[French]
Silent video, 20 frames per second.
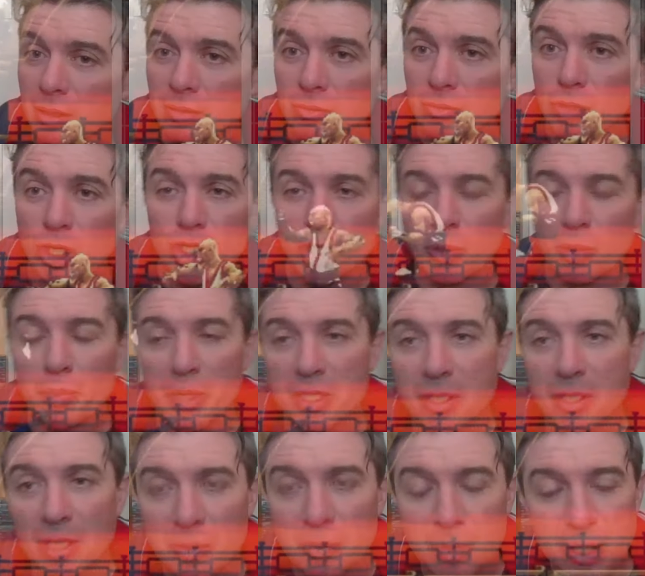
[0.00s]
là j'ai pas
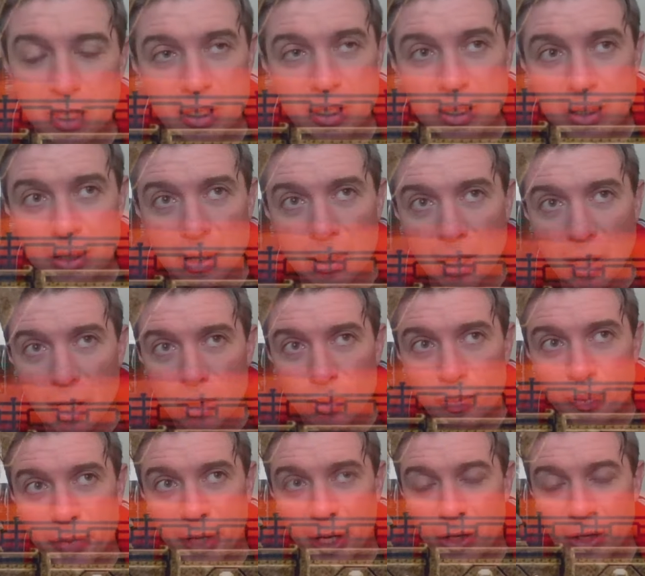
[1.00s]
ça, mais à une
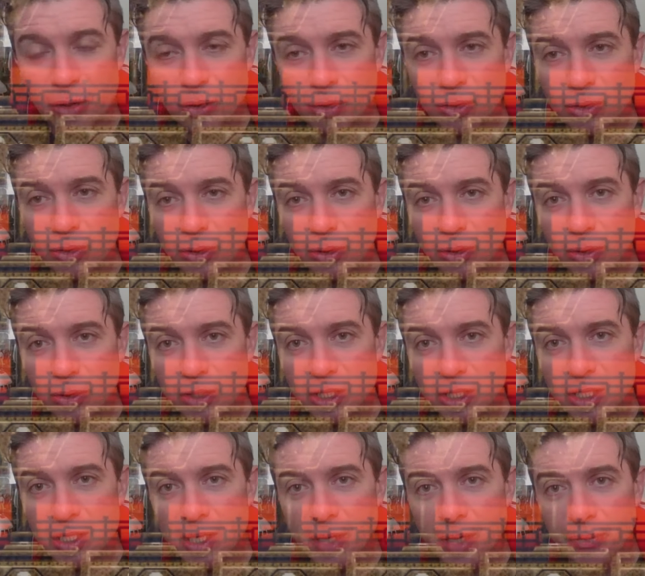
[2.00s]
période euh,
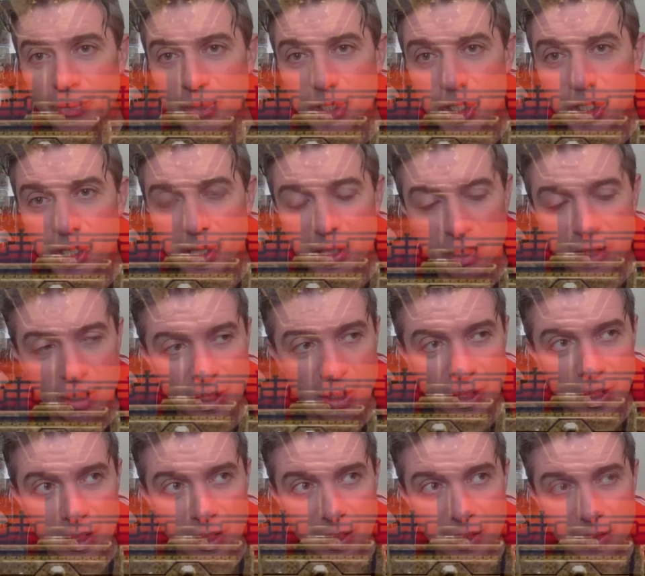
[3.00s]
qui affichait
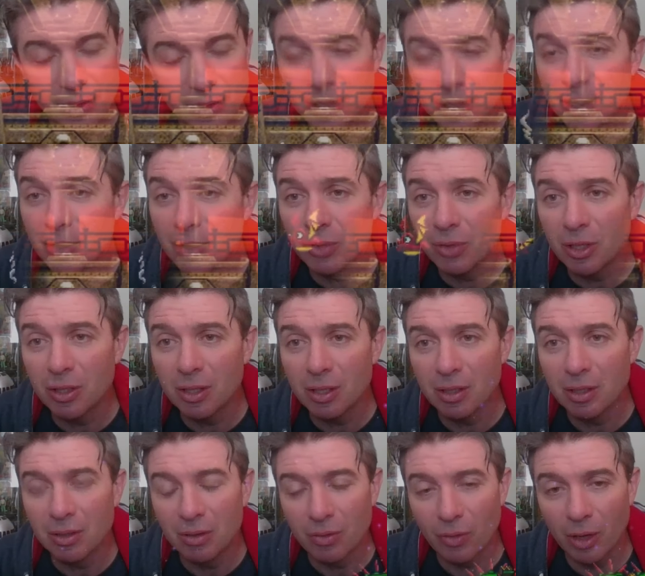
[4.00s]
des, euh, DVD,